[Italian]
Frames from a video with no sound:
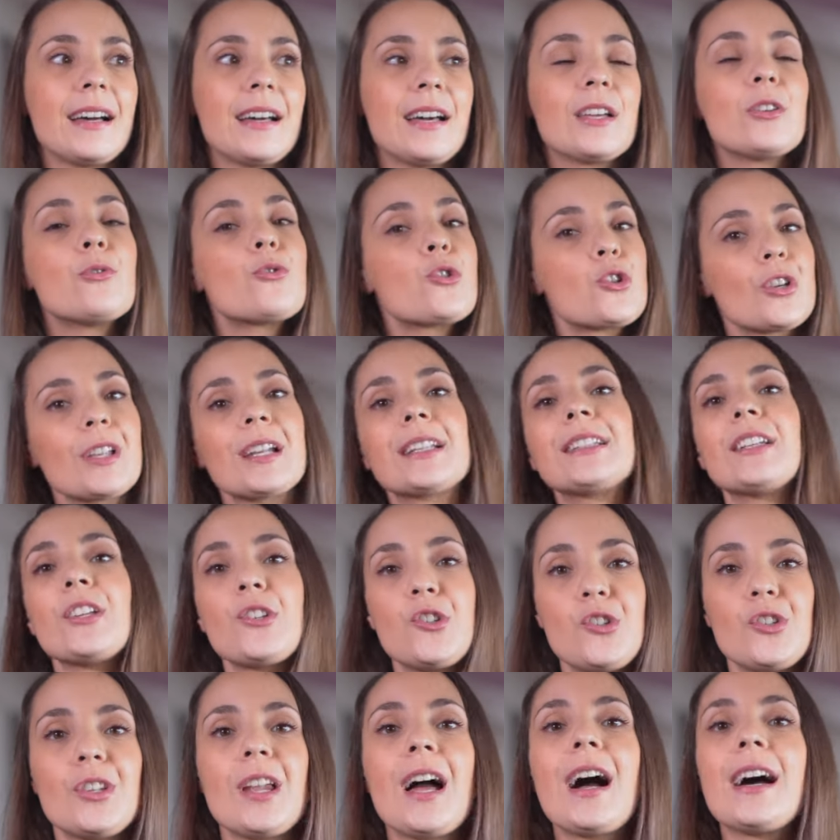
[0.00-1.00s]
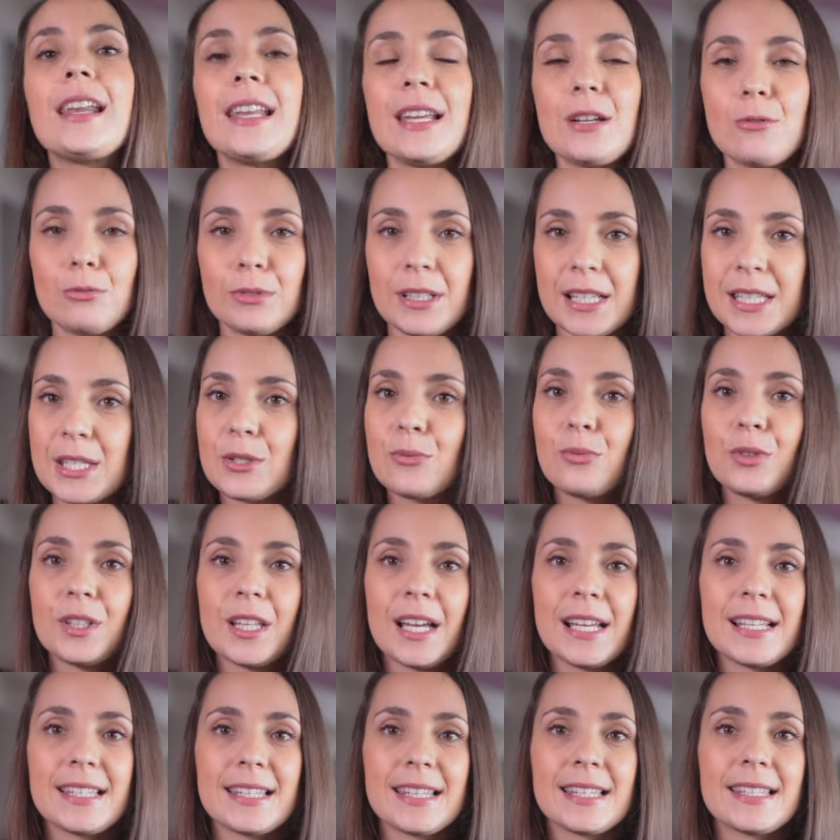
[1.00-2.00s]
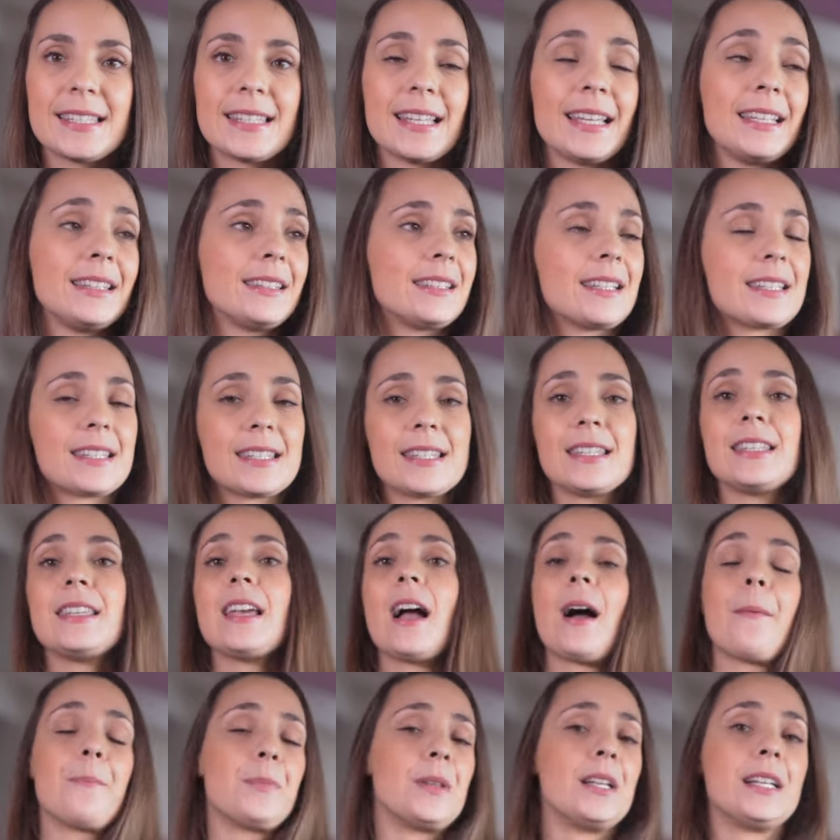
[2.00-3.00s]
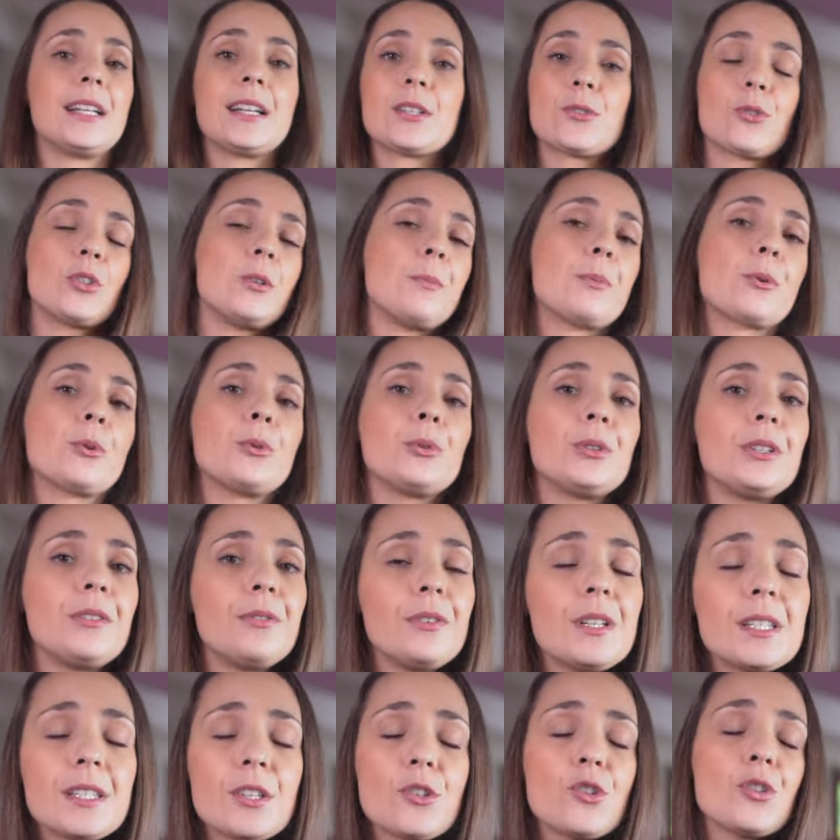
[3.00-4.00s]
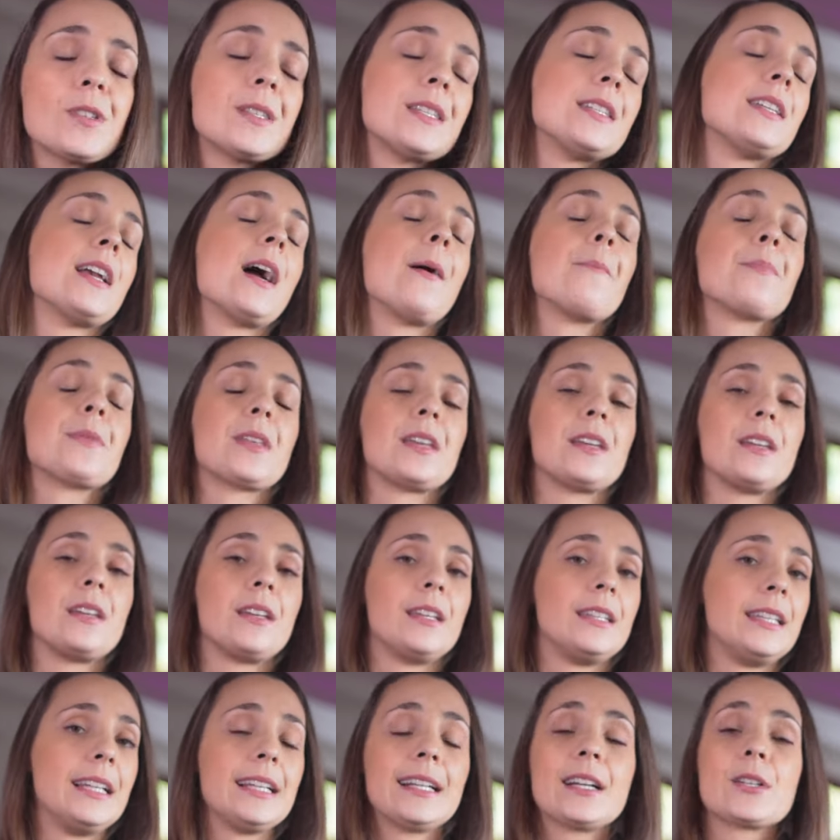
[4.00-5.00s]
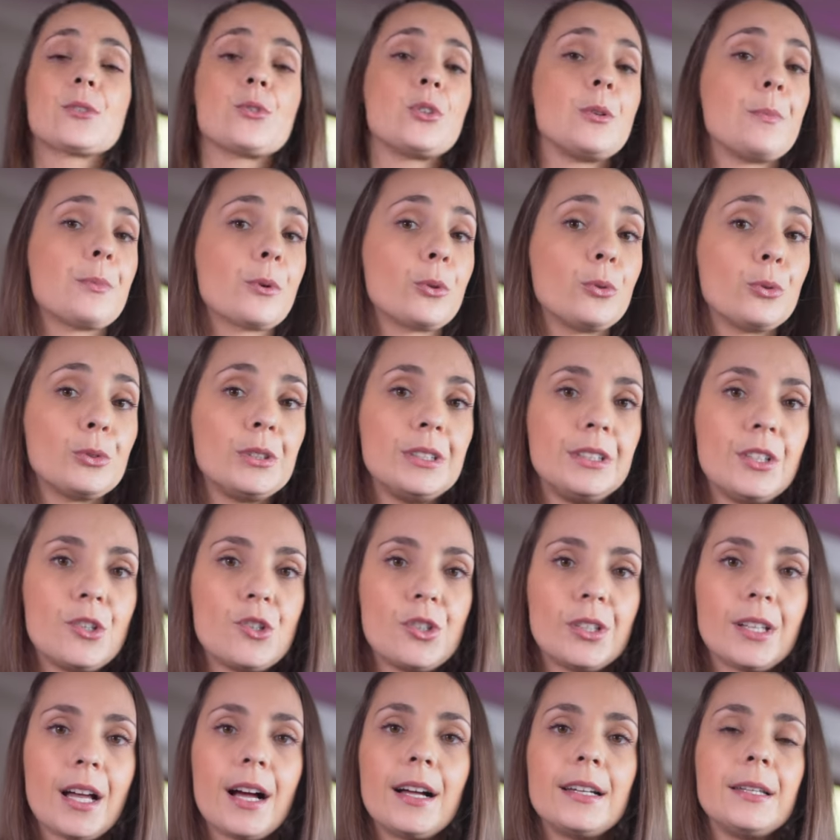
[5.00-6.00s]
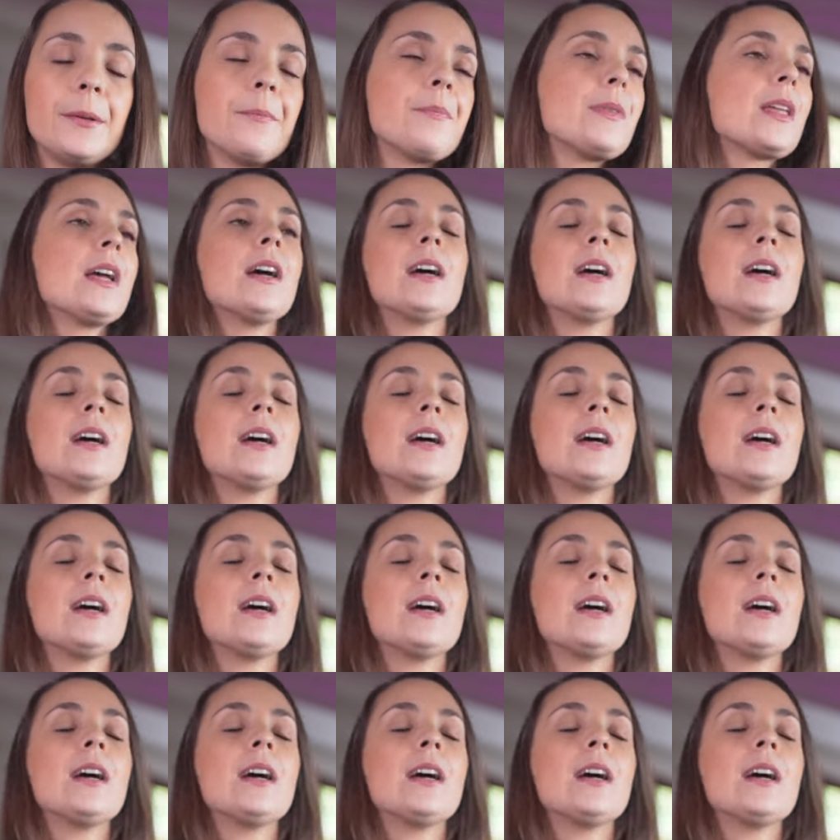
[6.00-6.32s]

riuscire ad aggirare una sfida esistente, sia nel caso di prodotti fisici sia eh, nel caso di prodotti digitali.